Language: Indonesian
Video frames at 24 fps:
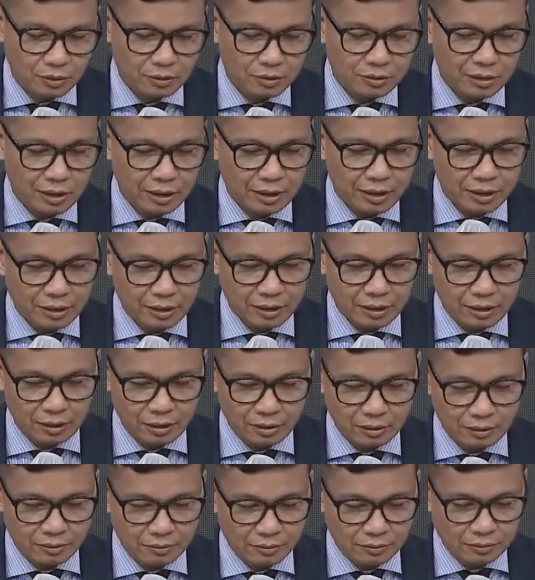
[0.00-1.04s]
Saya kira
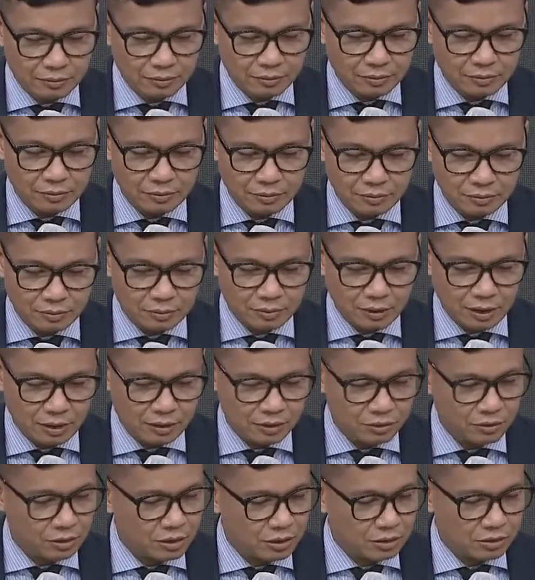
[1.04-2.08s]
saya
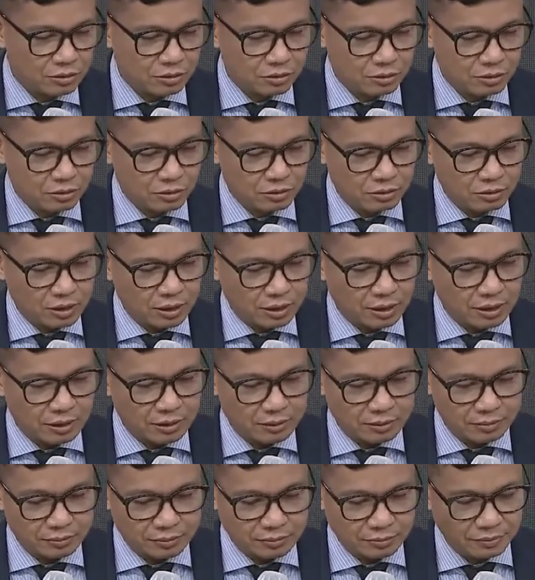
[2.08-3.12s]
juga setuju
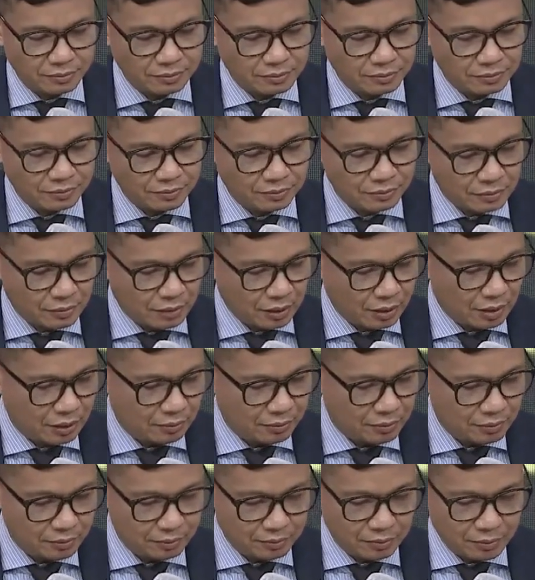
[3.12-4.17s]
dengan
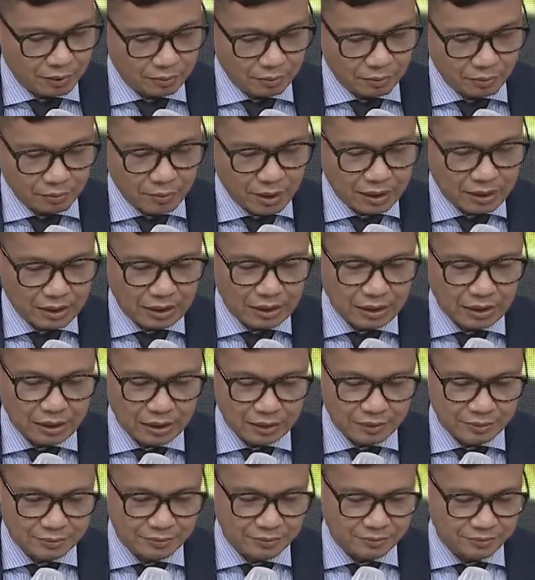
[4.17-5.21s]
Habib Abu Bakar
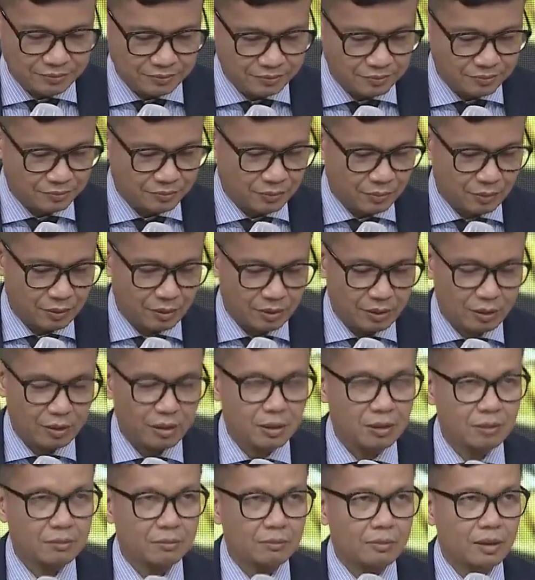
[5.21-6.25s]

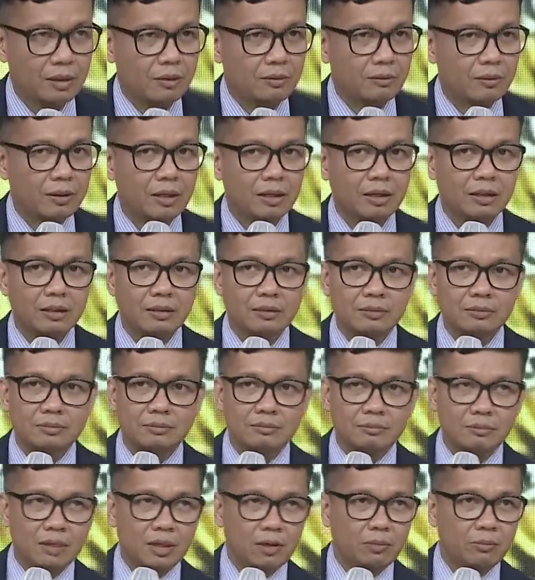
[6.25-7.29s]
bahwa
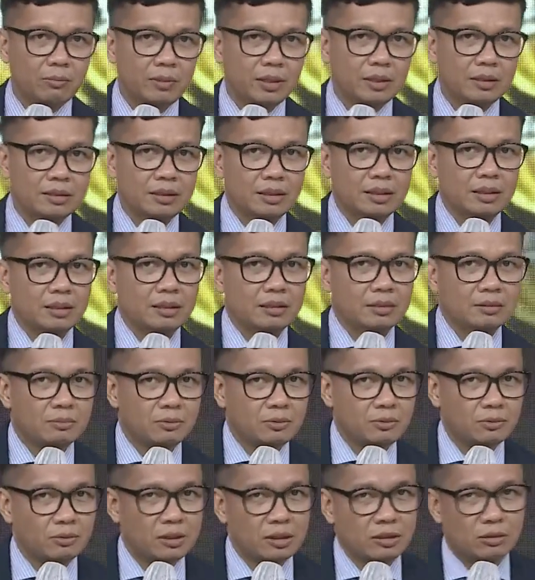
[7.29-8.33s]
barometer
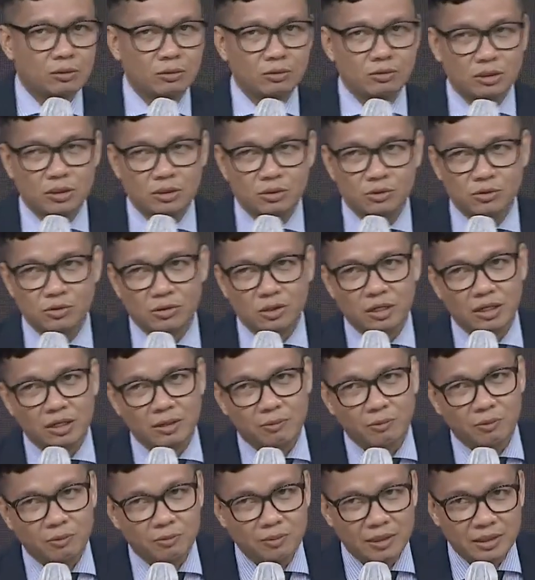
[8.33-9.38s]
kebutuhan konstitusional
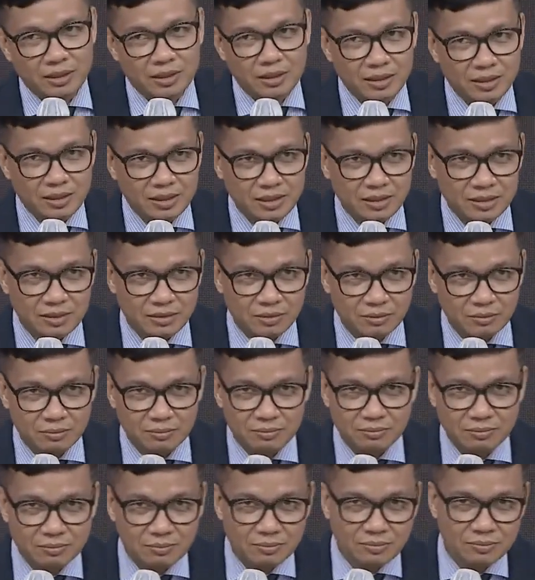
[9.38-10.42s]
Republik ini itu
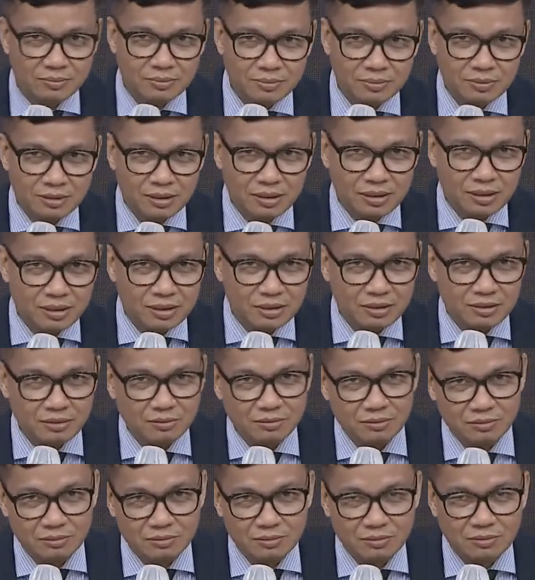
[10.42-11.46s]

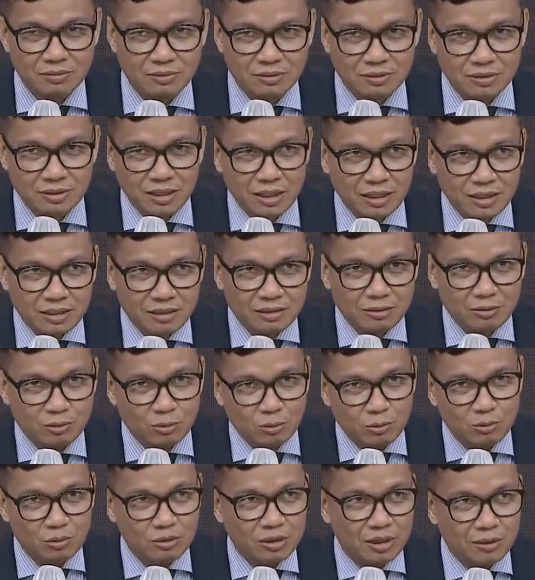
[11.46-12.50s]
itu saya
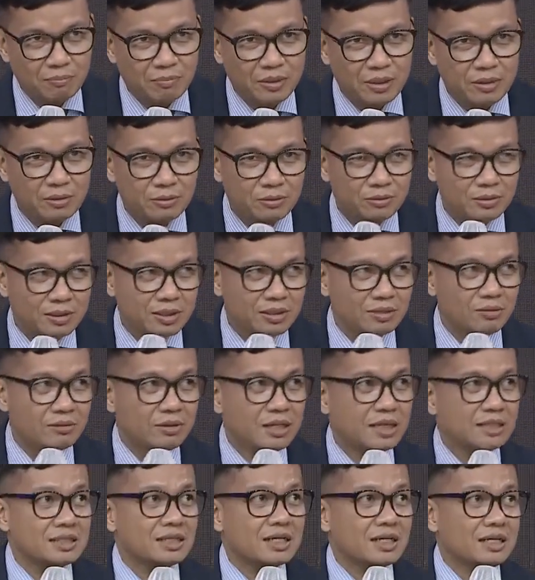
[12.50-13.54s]
tunggu tiap minggunya itu
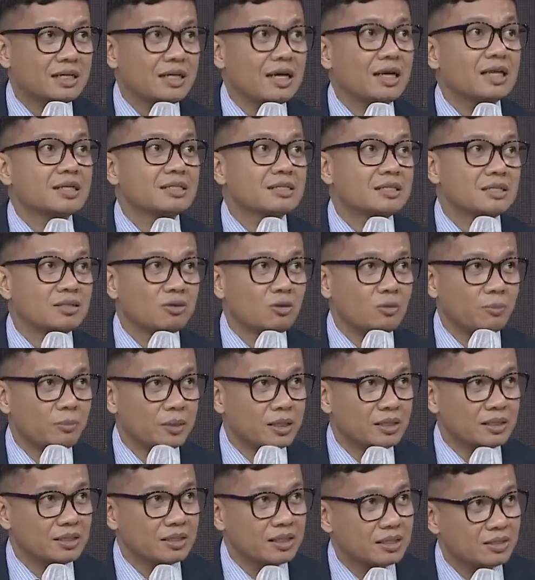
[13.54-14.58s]
di acara ILC
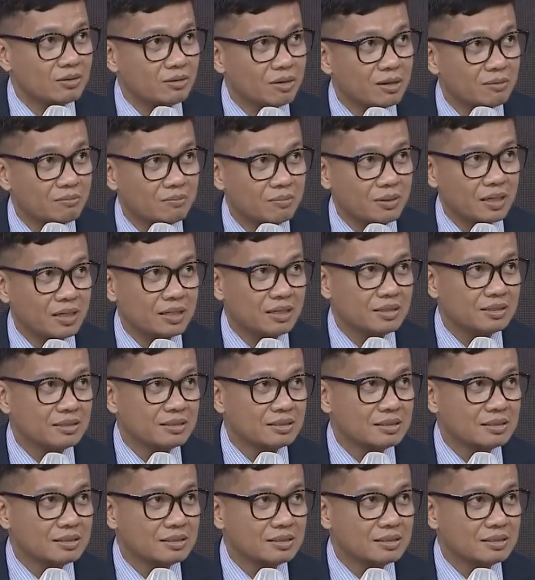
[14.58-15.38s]
topiknya itu apa.